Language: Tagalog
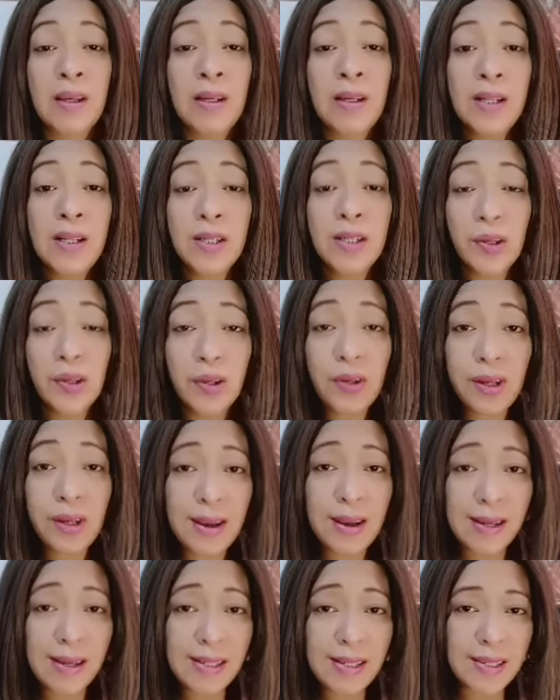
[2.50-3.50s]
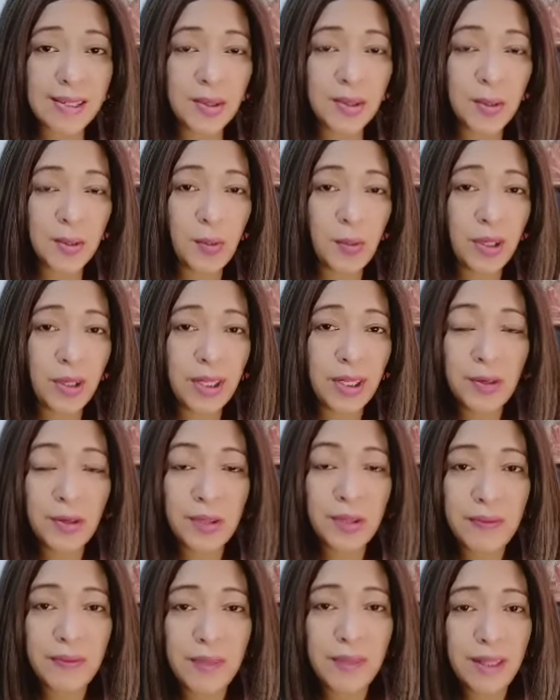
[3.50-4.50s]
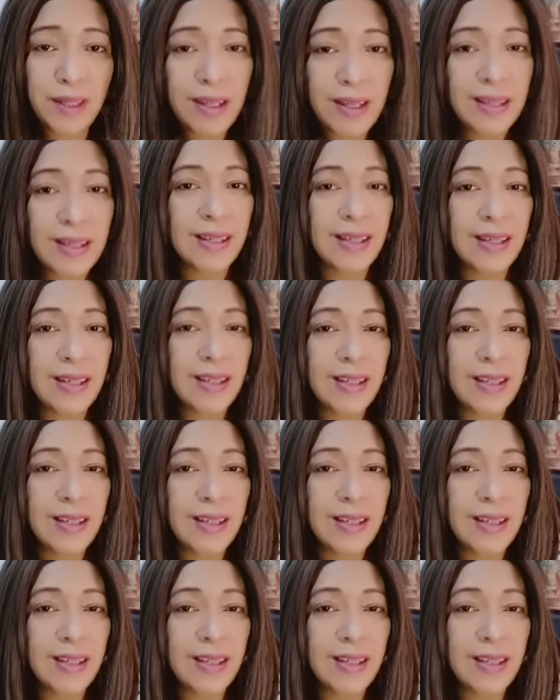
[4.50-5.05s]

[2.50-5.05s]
So yun na guys, good morning, good evening.